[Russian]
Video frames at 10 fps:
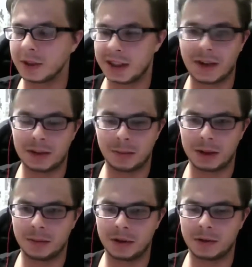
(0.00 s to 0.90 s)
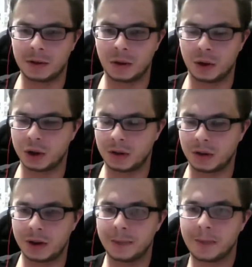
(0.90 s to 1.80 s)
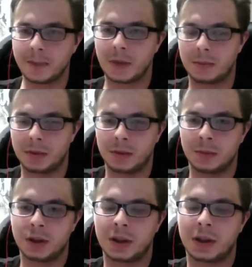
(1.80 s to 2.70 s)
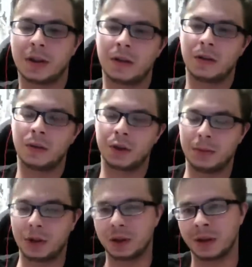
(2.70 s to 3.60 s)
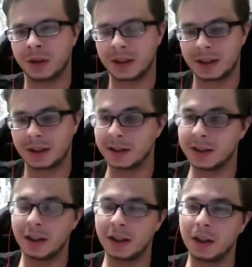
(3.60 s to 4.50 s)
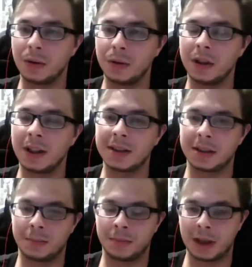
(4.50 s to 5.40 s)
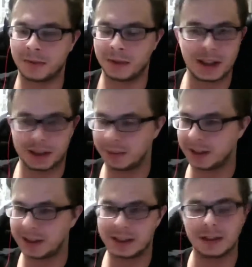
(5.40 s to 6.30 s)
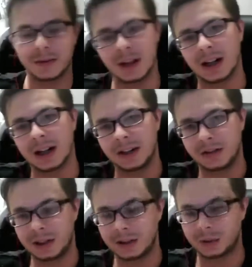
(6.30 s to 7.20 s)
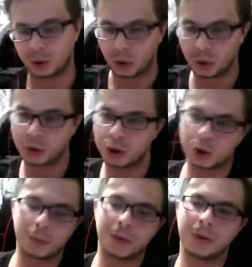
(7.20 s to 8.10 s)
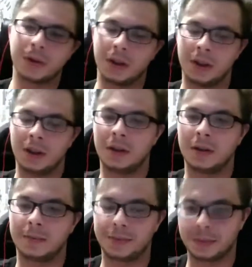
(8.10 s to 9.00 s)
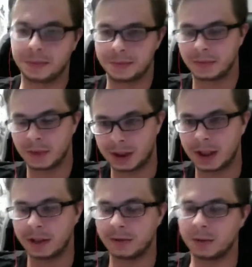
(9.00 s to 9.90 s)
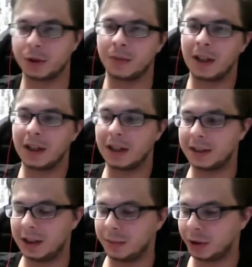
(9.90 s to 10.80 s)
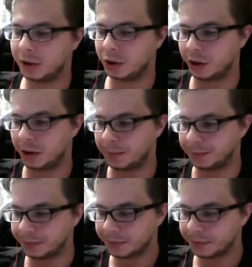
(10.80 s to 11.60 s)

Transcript: С диванами там было все очень сложно, потому что очень большой цикл сделки, люди ездят там в 10 магазинов, везде все трогают, щупают, и и так далее. В общем, с этим было тяжело.